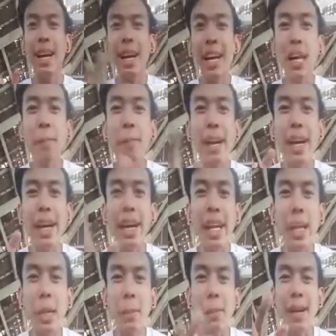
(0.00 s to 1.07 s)
Magaling,
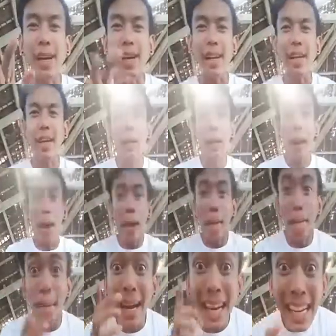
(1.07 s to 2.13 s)
magaling, magaling.
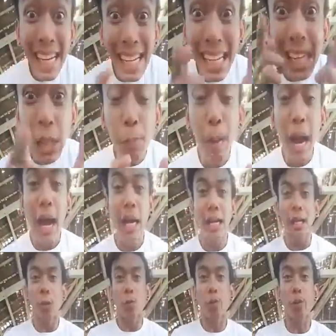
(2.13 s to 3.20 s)
Magaling ka, di ba?
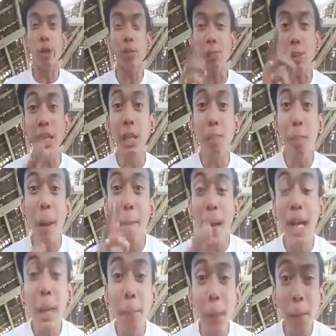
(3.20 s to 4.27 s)
Pwes, ba't
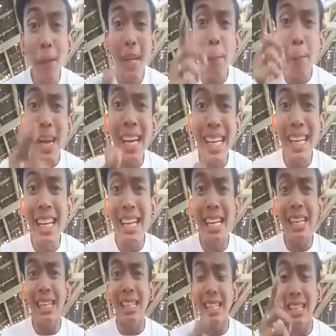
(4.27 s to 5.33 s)
nagpapanggap ka pa ng
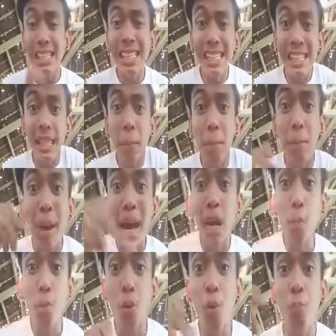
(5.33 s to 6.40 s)
mahina sa GC na
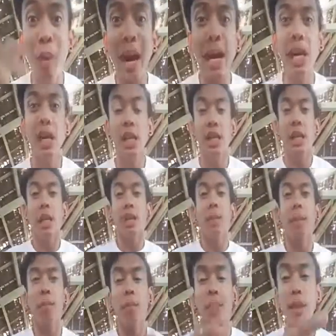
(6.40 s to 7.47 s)
bara pur bara?
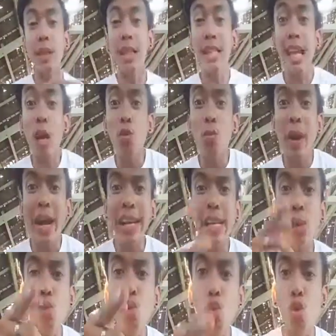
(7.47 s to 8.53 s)
Talo pa
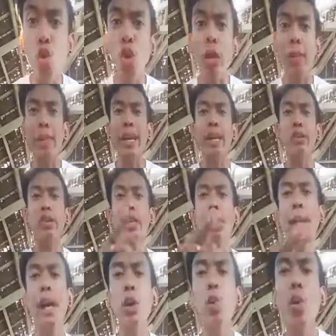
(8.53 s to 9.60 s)
kayo ni Uno, eh parehos
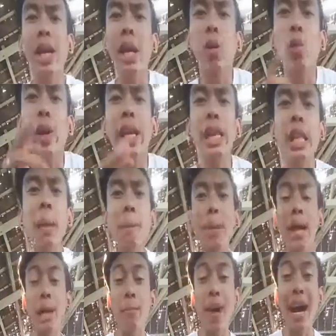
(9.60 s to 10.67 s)
naman kayo walang kwenta.
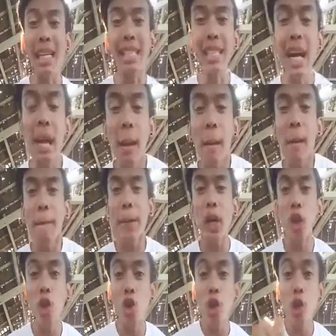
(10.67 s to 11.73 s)
Palibasa,
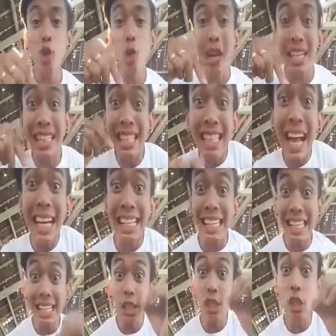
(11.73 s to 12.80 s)
pareho kayo ng
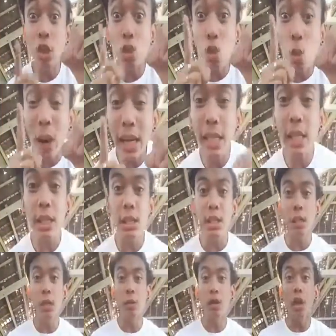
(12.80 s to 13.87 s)
standing
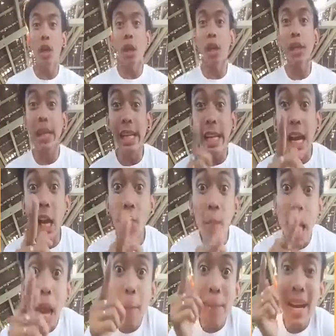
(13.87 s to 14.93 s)
0-1. Hindi na
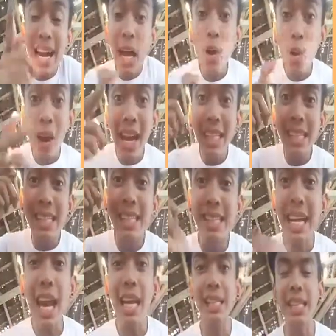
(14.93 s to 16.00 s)
kayo makapanalo kahit
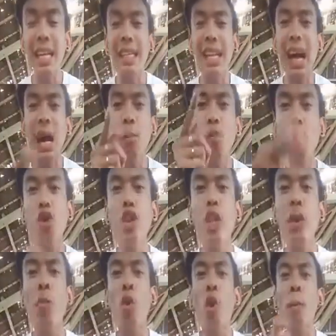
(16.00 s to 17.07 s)
isa. Tandaan mo,
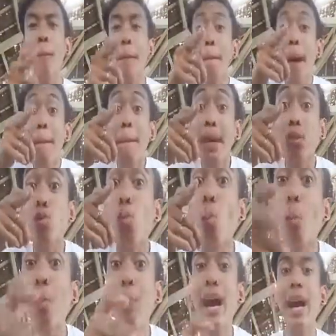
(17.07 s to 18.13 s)
hindi mo
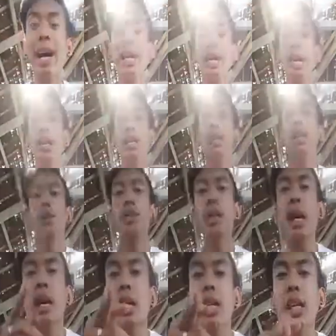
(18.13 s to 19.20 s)
mapapatumba.
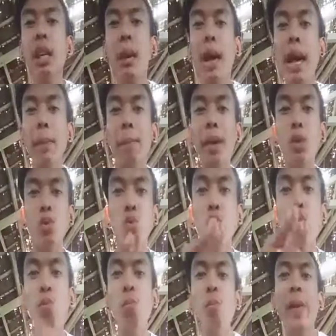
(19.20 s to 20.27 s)
Tang ina, kahit
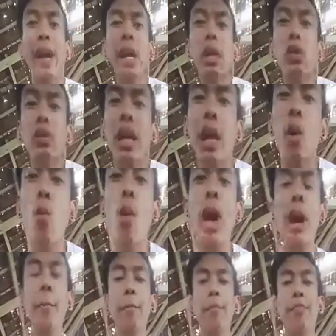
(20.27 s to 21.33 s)
magtulong pa kayong
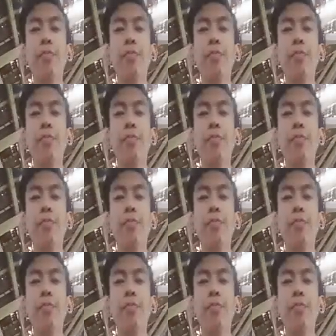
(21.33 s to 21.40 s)
dalawa